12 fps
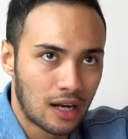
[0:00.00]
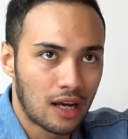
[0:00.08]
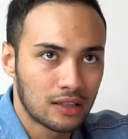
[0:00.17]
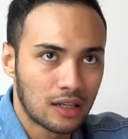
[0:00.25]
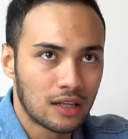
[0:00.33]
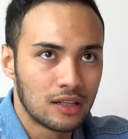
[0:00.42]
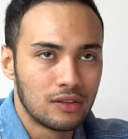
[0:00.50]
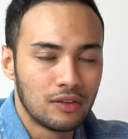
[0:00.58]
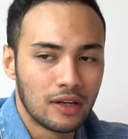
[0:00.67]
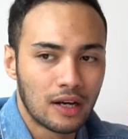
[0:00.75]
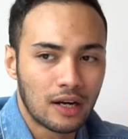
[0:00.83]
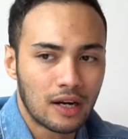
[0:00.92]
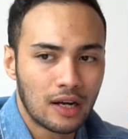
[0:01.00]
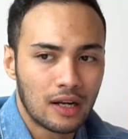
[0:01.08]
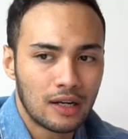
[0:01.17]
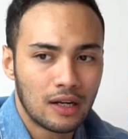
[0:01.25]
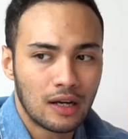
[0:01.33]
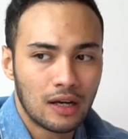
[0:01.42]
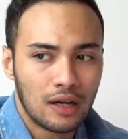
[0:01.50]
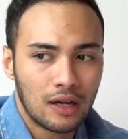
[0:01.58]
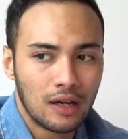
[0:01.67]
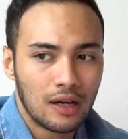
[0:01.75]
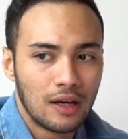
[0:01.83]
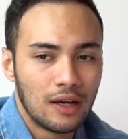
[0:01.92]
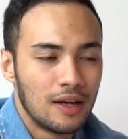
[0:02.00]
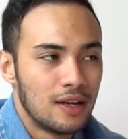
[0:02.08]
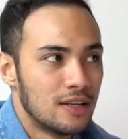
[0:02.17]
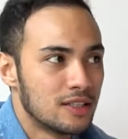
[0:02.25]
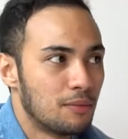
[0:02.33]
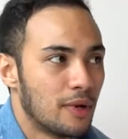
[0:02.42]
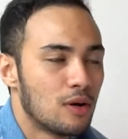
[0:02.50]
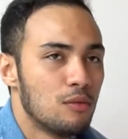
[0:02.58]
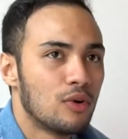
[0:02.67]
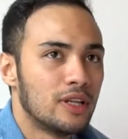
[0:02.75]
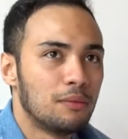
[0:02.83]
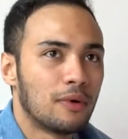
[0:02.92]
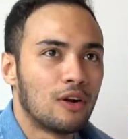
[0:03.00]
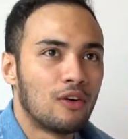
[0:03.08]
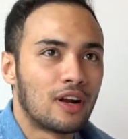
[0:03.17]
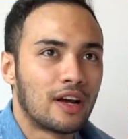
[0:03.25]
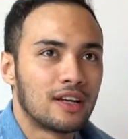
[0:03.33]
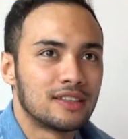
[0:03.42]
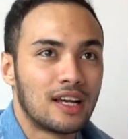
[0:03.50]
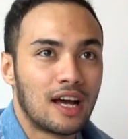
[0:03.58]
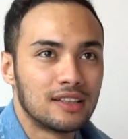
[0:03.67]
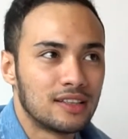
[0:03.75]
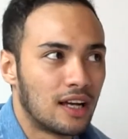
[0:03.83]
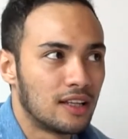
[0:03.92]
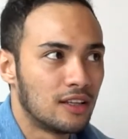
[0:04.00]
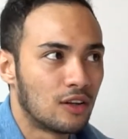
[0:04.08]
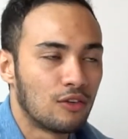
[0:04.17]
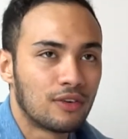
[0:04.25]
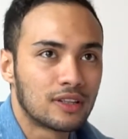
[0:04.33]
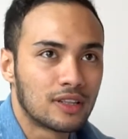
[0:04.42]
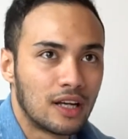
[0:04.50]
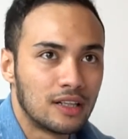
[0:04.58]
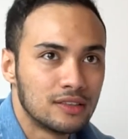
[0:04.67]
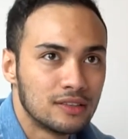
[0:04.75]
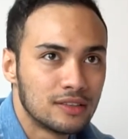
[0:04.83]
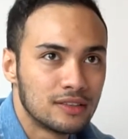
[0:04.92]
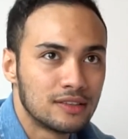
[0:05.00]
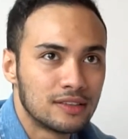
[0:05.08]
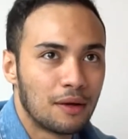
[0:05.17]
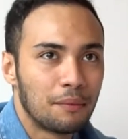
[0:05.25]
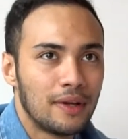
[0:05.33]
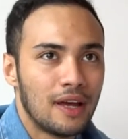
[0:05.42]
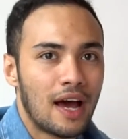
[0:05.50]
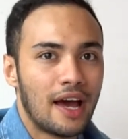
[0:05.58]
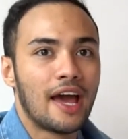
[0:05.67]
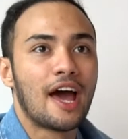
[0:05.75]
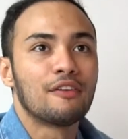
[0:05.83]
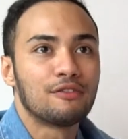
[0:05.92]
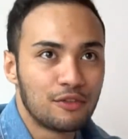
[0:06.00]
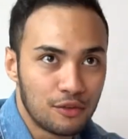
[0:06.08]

karakter gitu ya karena kan uh, sebenarnya gue bukan tipe orang yang sangat sangat introvert kan tapi I have